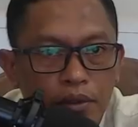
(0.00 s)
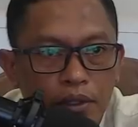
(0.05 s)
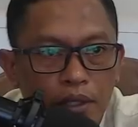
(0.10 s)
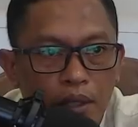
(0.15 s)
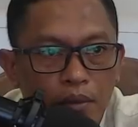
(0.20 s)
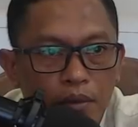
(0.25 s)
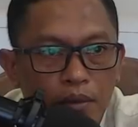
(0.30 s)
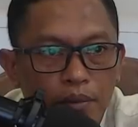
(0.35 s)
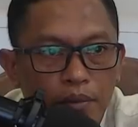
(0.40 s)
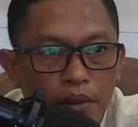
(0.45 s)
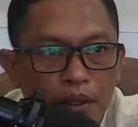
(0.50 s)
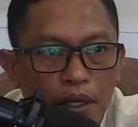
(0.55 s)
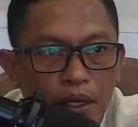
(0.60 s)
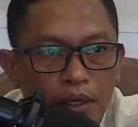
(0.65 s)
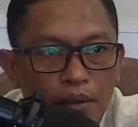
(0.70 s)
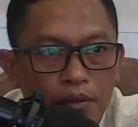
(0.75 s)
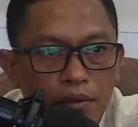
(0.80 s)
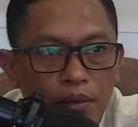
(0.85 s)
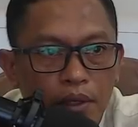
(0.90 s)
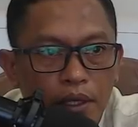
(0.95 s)
namun
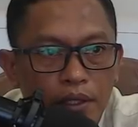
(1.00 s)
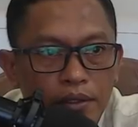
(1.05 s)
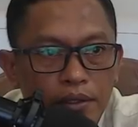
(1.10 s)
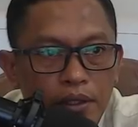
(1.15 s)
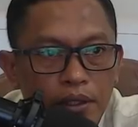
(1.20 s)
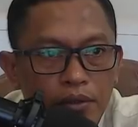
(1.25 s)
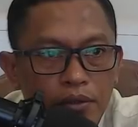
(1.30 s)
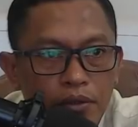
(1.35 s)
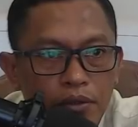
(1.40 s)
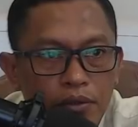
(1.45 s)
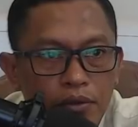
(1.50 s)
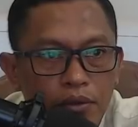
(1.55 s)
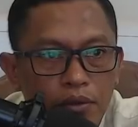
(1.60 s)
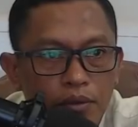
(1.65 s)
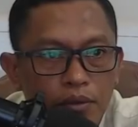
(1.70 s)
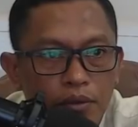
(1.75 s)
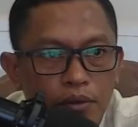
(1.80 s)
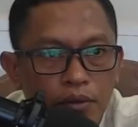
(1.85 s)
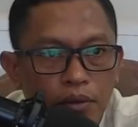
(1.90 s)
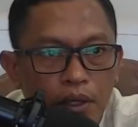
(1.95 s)
pelaku lainnya justru
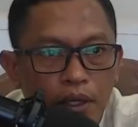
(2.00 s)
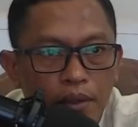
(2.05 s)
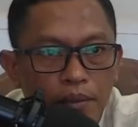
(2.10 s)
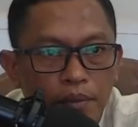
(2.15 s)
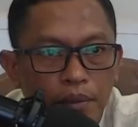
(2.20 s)
melukai